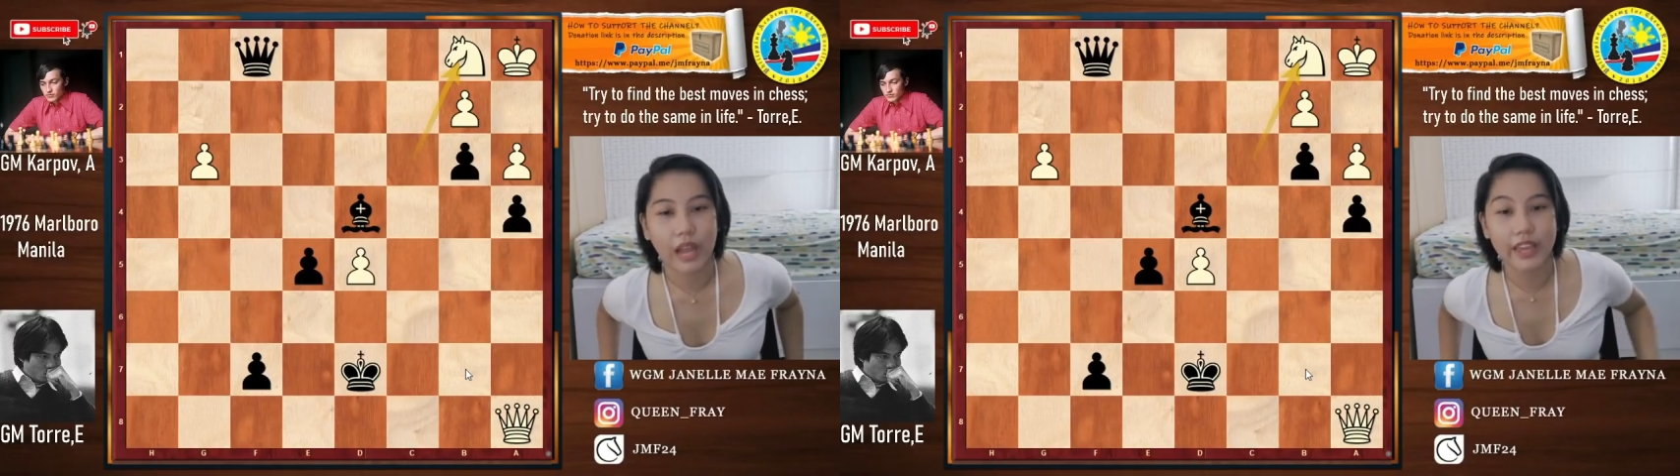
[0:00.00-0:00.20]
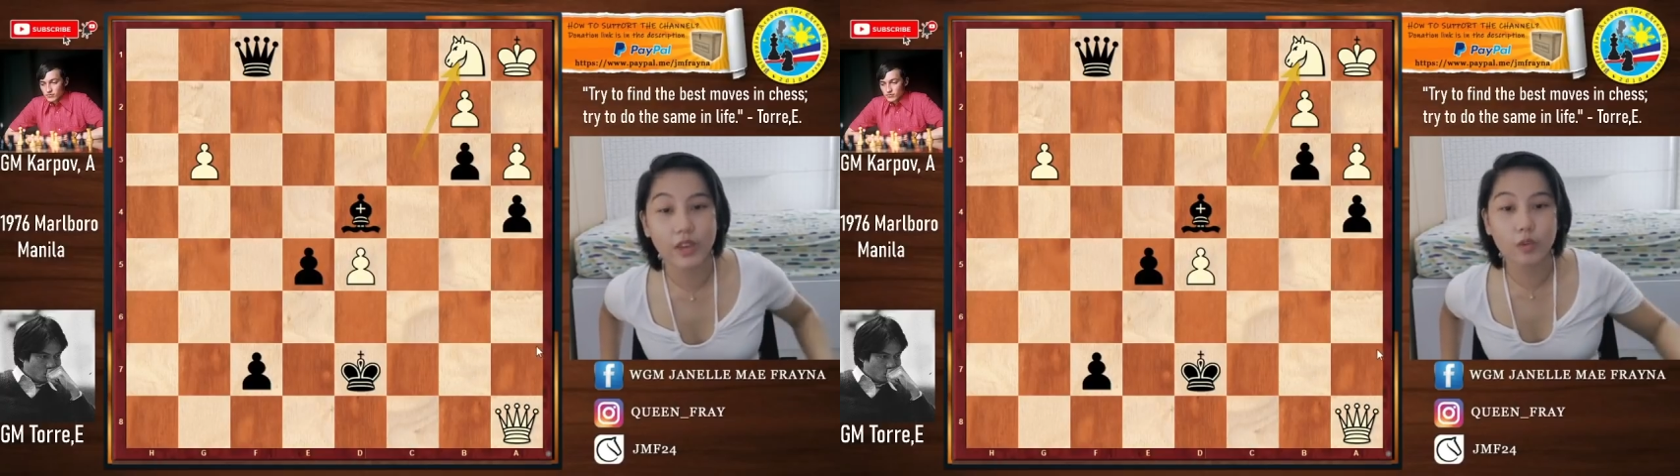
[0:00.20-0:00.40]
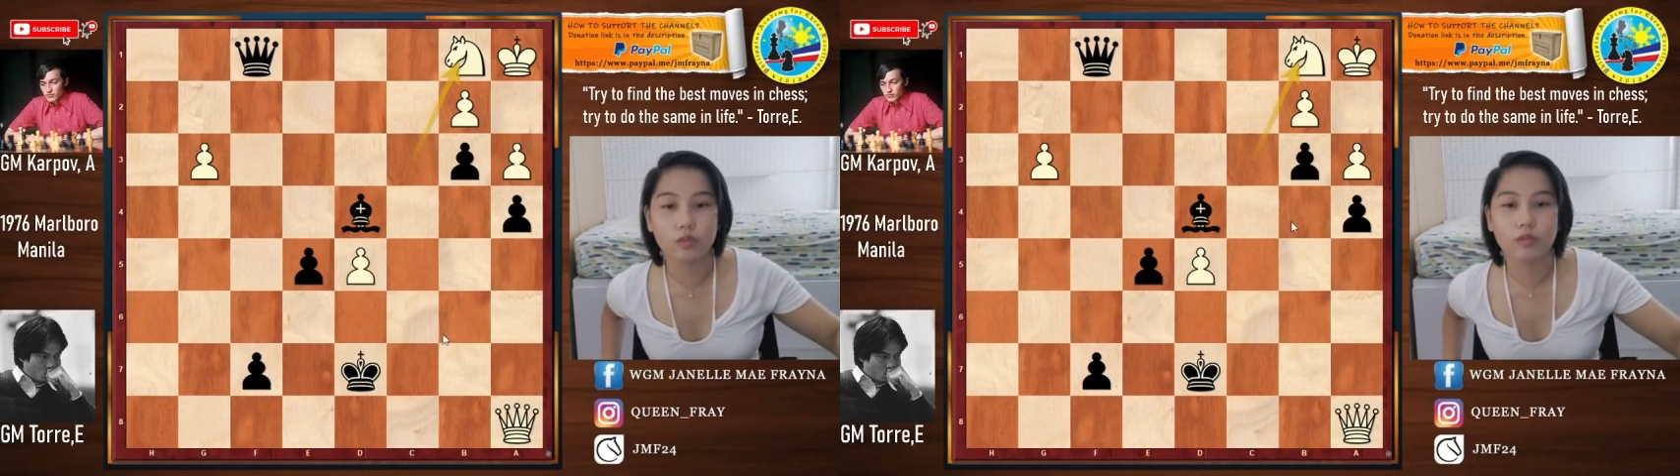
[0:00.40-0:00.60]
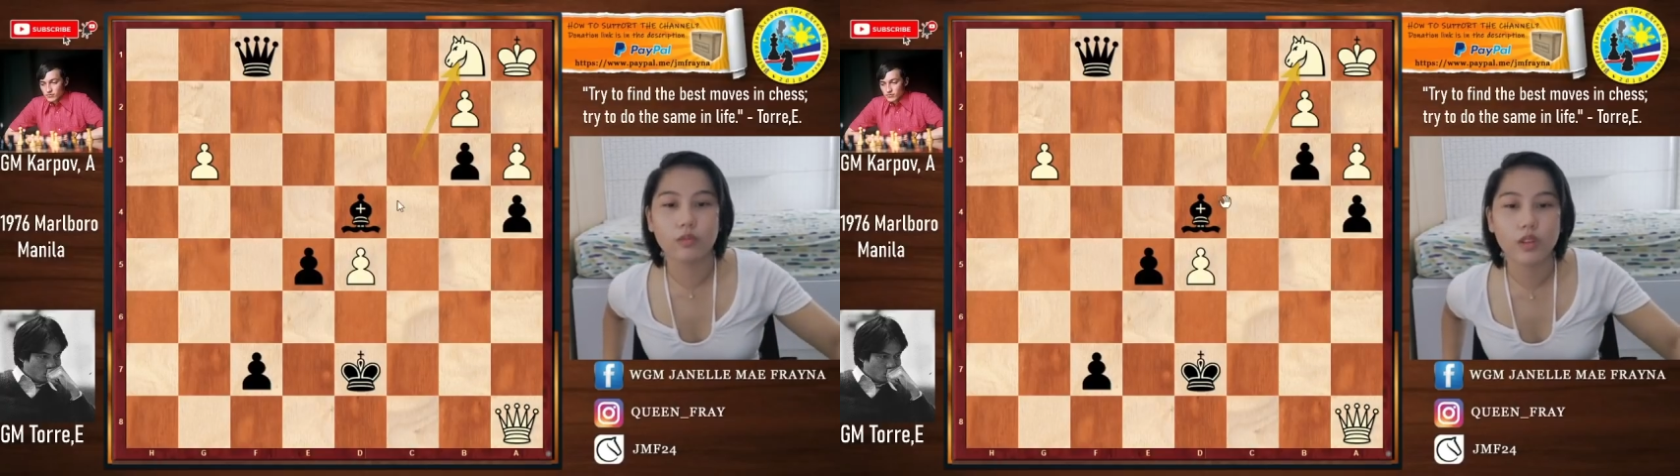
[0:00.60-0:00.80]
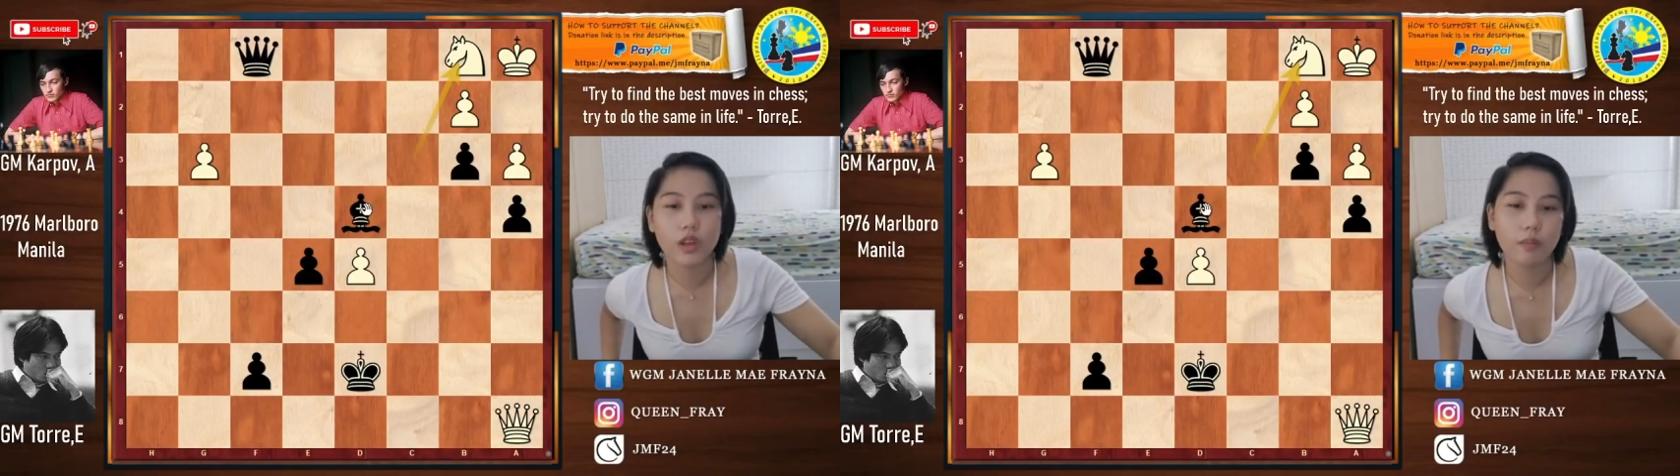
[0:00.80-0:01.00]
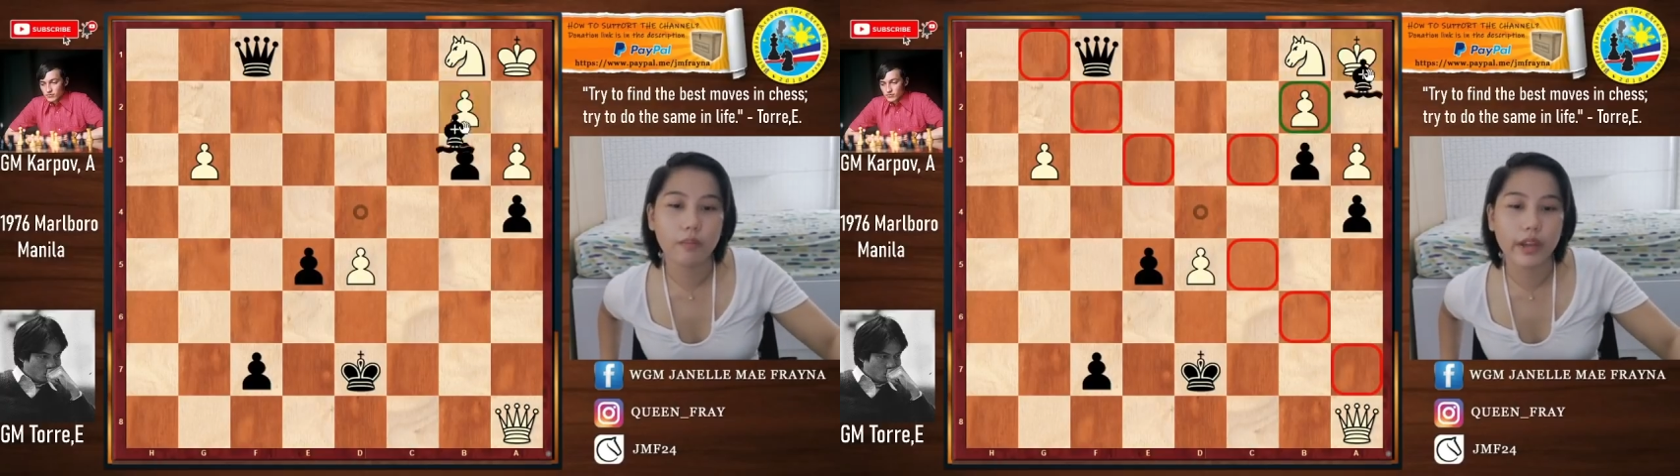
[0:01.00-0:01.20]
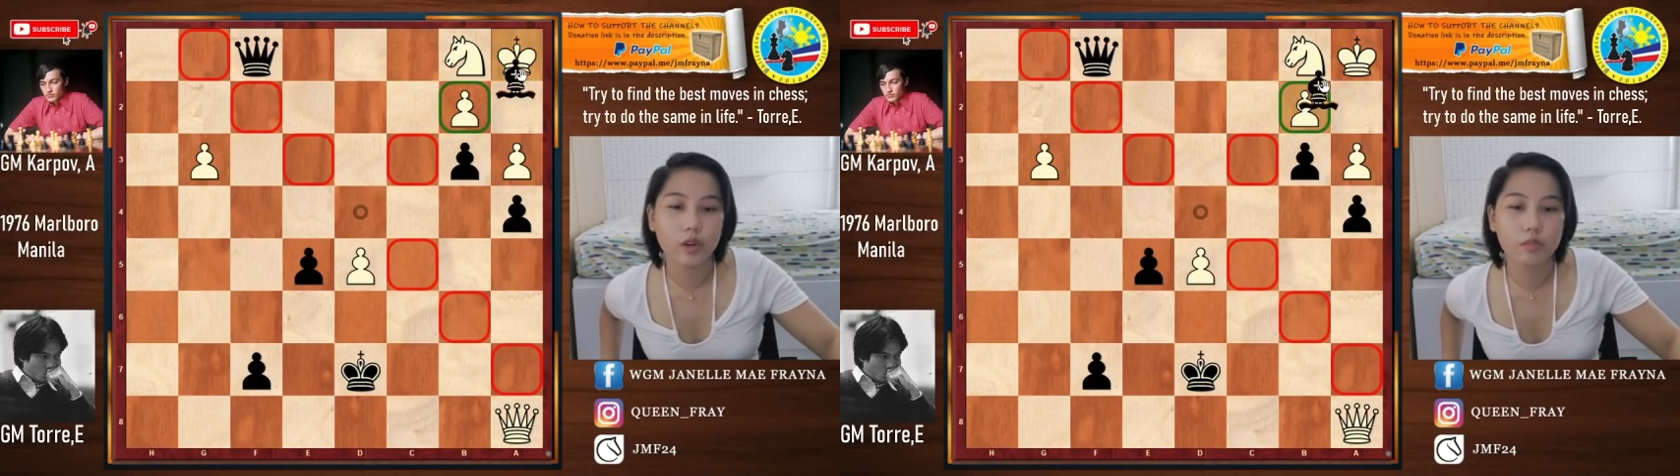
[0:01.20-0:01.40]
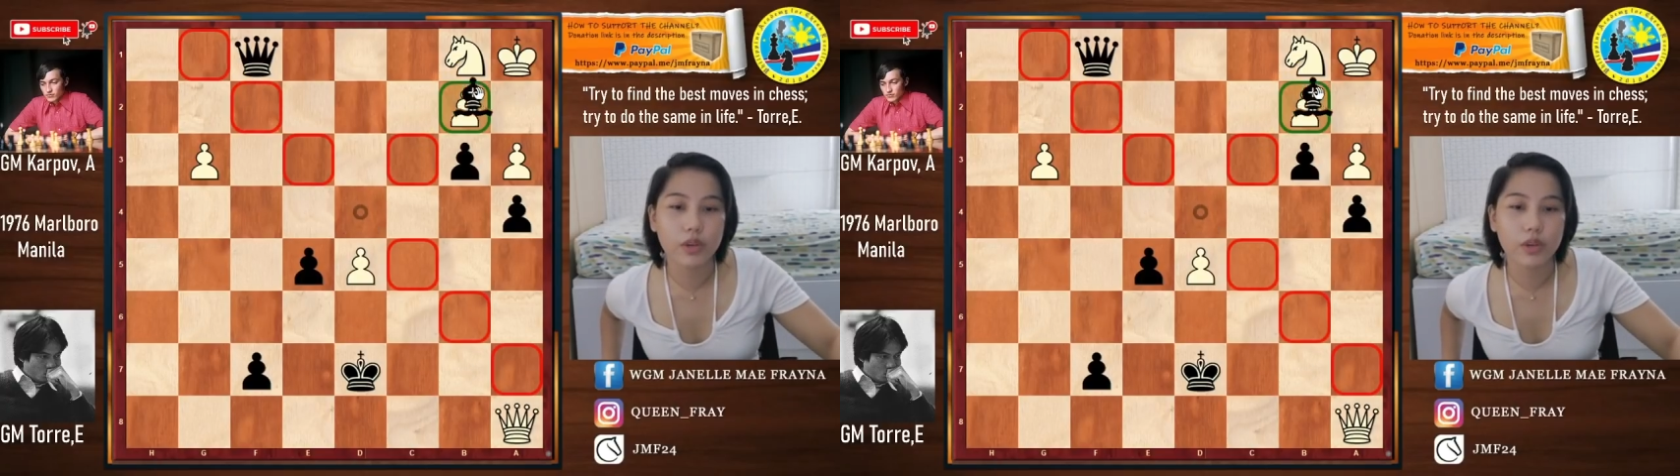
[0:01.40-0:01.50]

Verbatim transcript: Ayun, mayroong